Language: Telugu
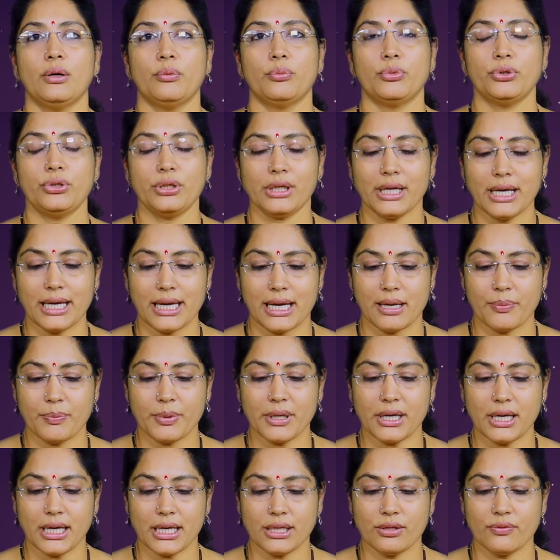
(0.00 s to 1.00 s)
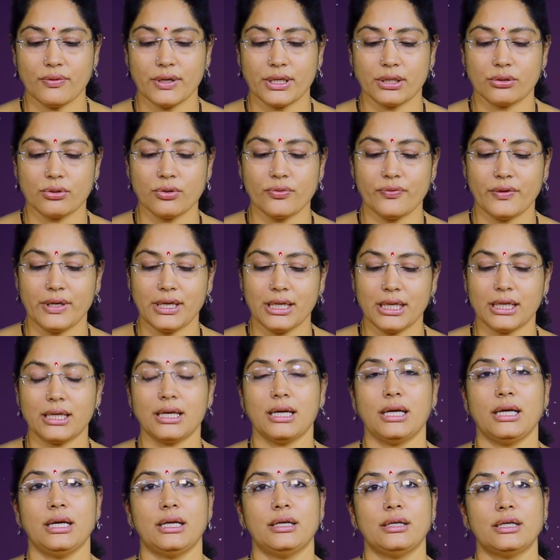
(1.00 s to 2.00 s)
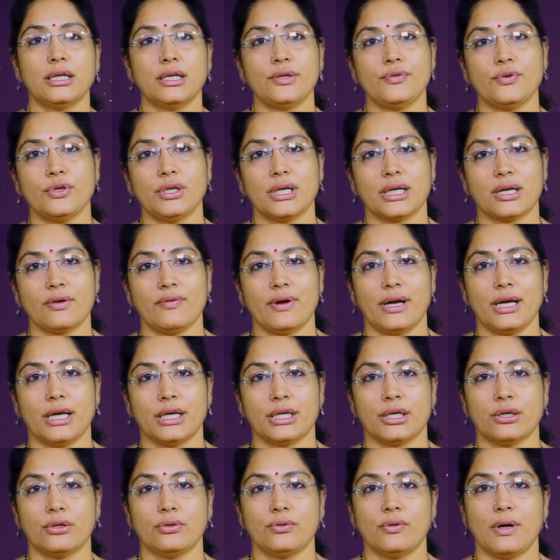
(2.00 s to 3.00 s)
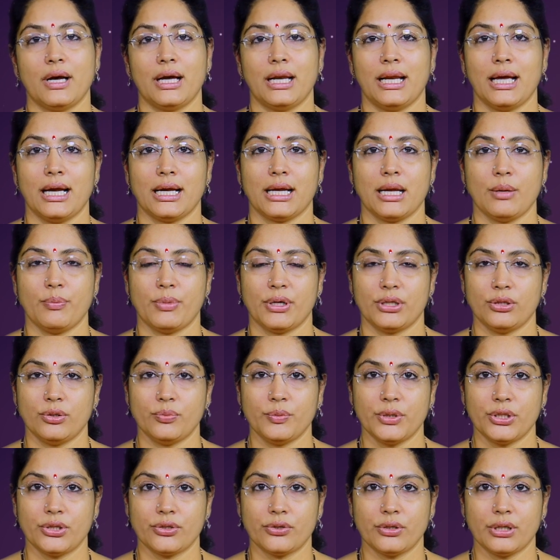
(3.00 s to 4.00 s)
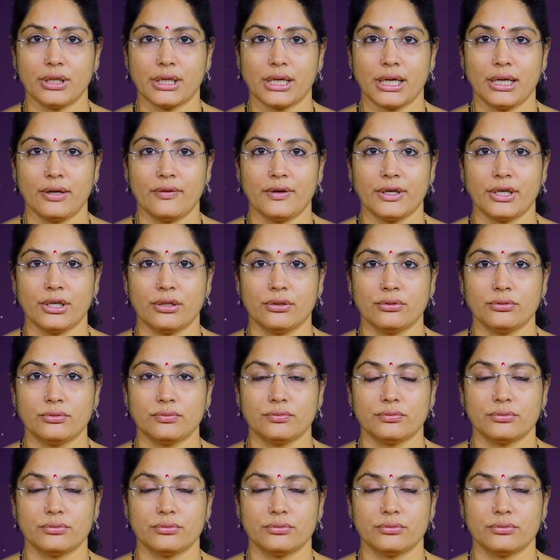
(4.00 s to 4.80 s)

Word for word: ముందుగా ఏప్రిల్ ఐదు వరకు వీరికి ఇంటర్వ్యూలకి వెళ్ళటం అలాగే బంధుమిత్రుల్ని కలవటం